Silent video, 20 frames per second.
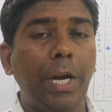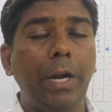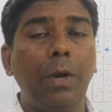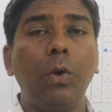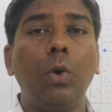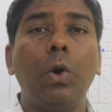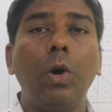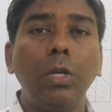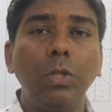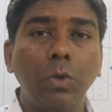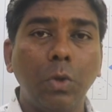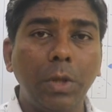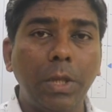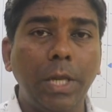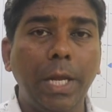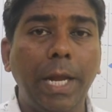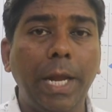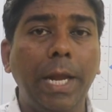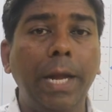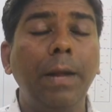हैं डोर्स
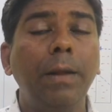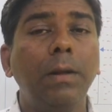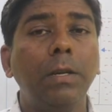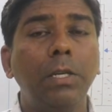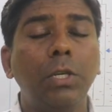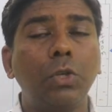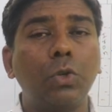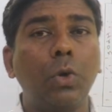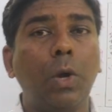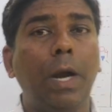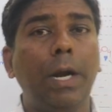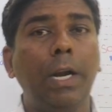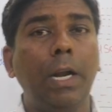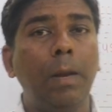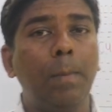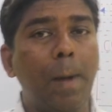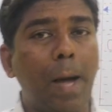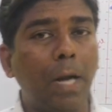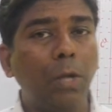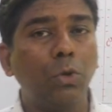होते हैं जिसको
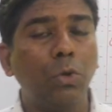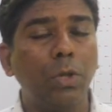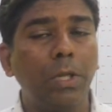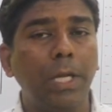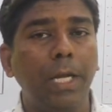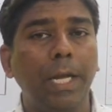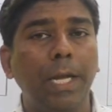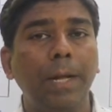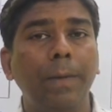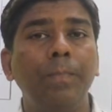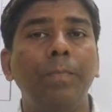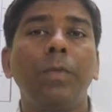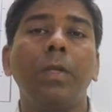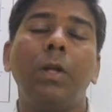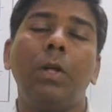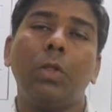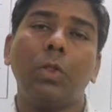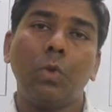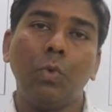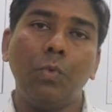हैंडल बार्स होते
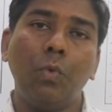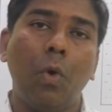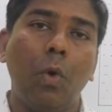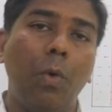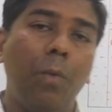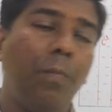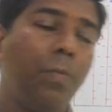हैं तो वो